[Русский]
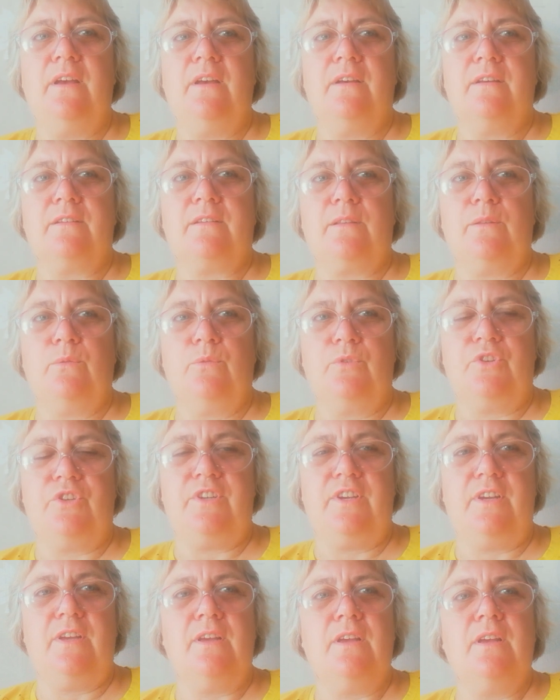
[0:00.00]

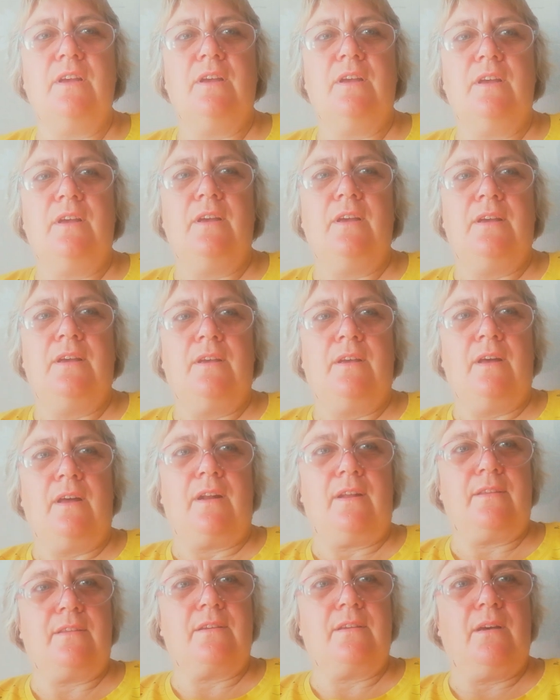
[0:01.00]
Случай
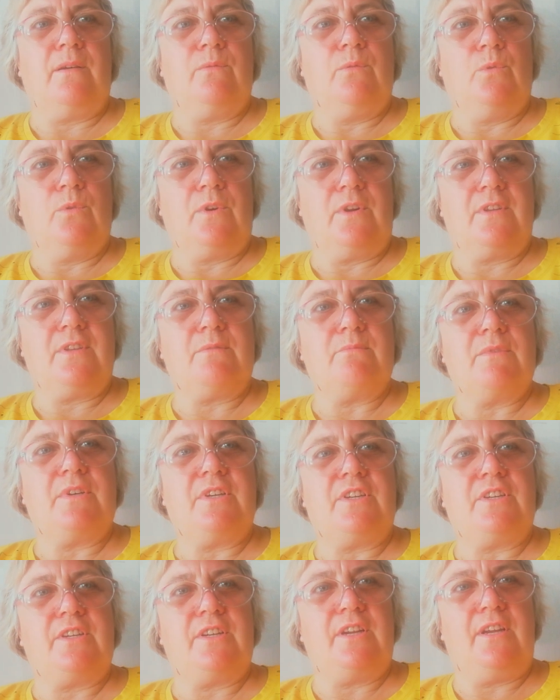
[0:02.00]
разговора с
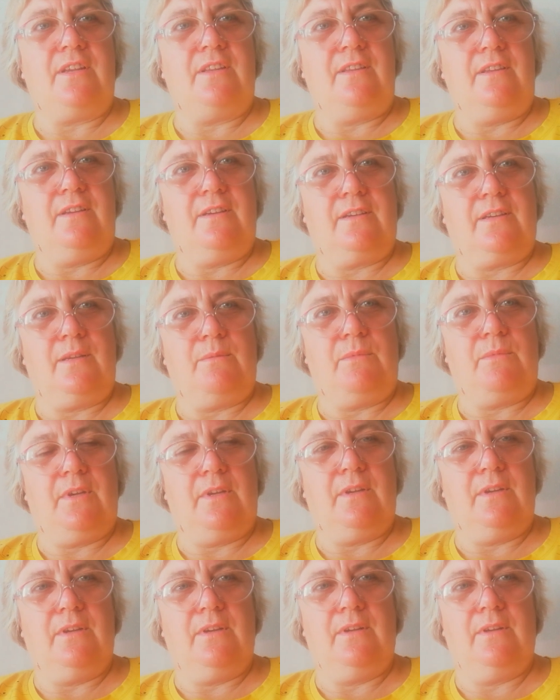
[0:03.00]
мошенниками.
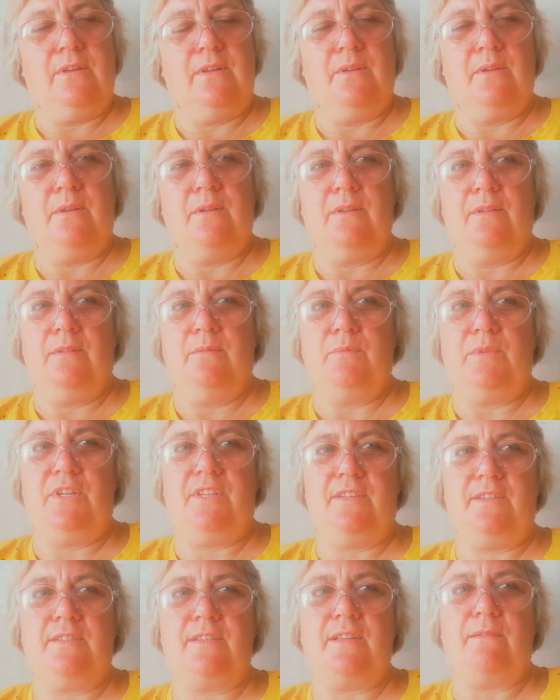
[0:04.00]

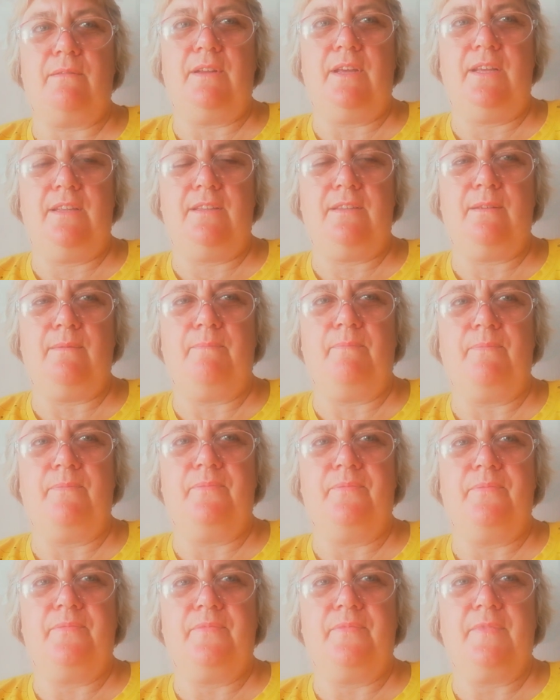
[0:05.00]
Представляете?
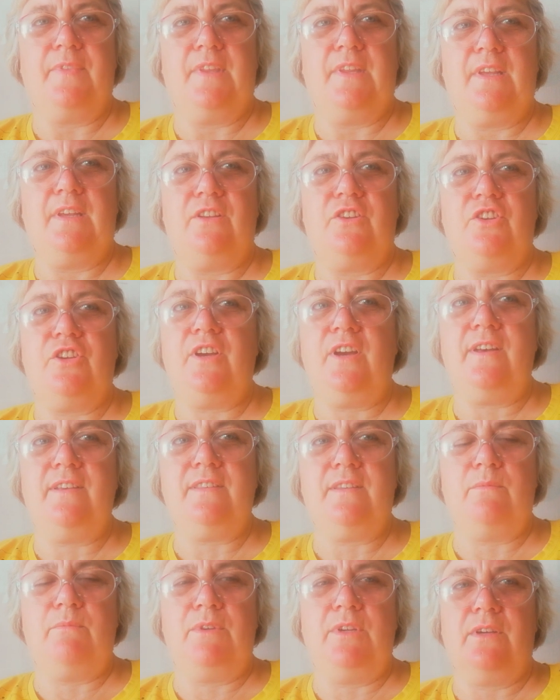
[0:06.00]

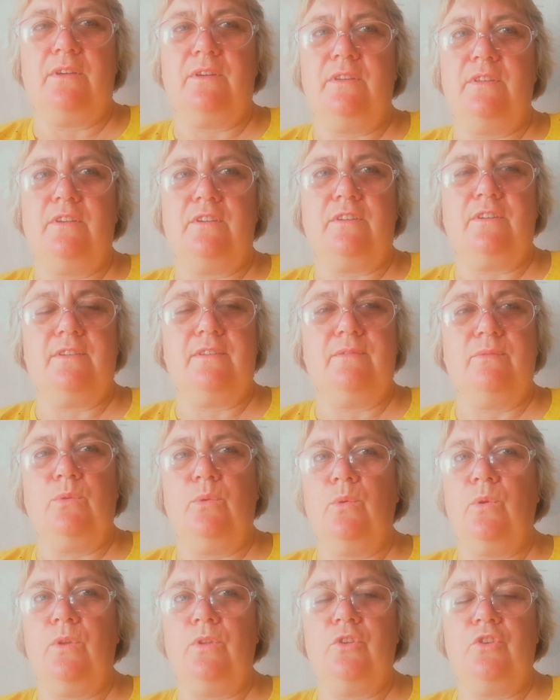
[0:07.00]
Часто мне, конечно,
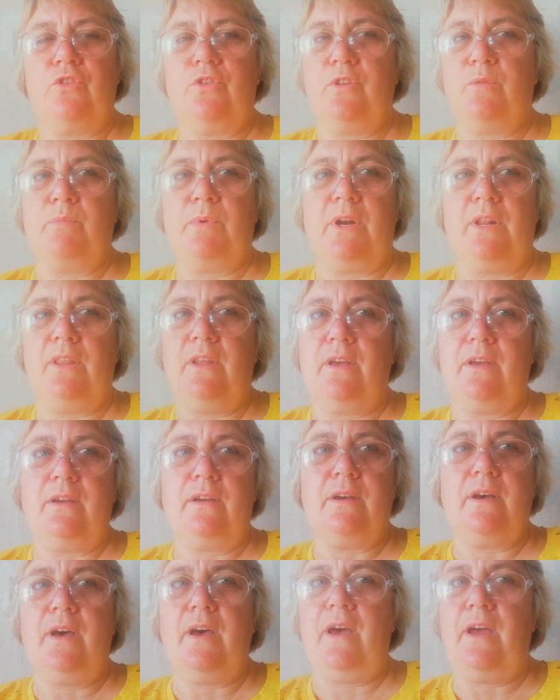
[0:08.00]
звонит, что-то
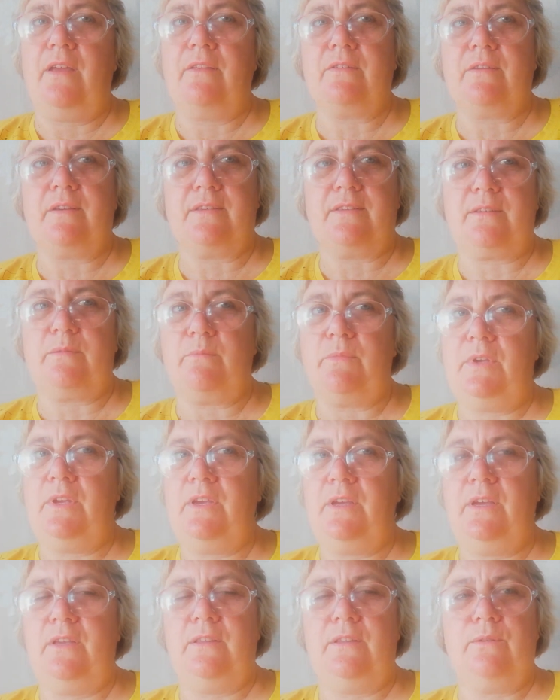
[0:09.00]
предлагает,
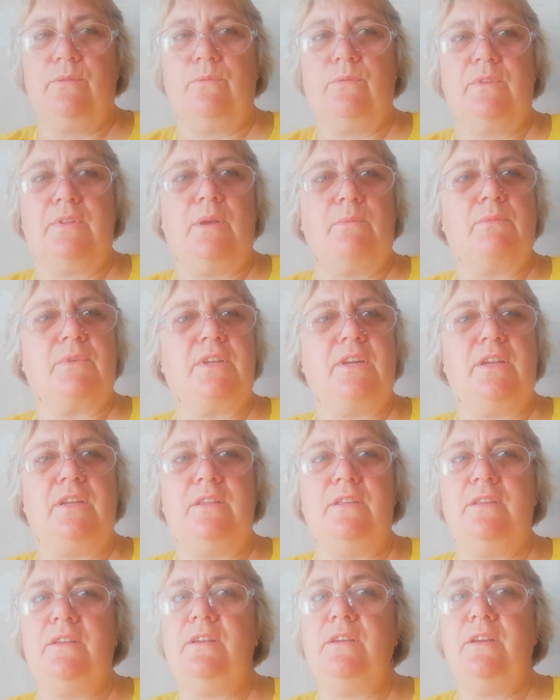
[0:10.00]
косметику, там,
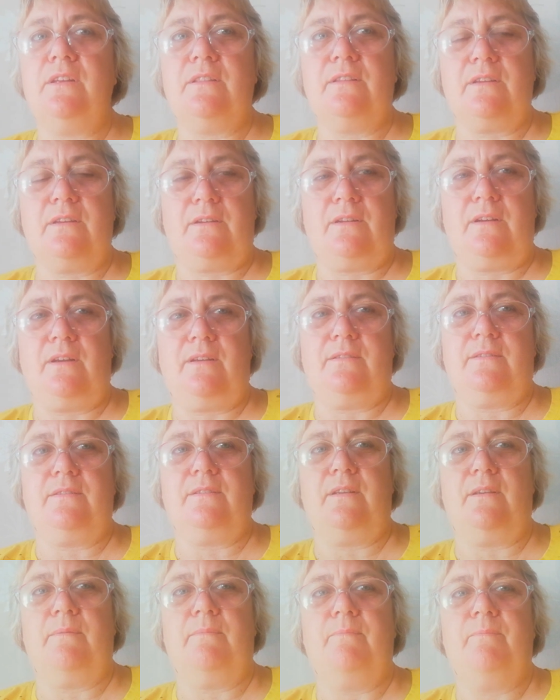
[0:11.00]
кредиты
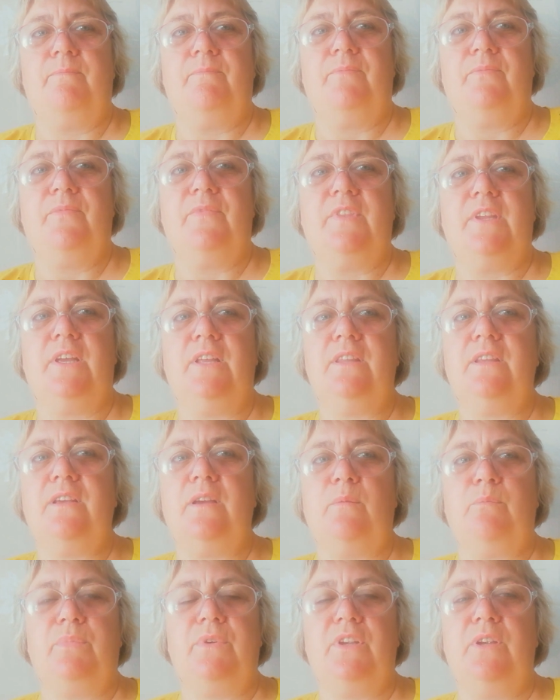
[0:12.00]
разные. Это
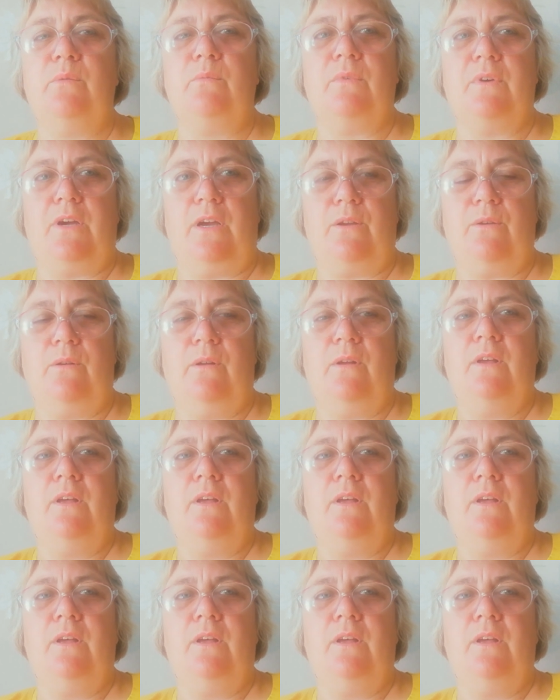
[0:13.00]
я понимаю.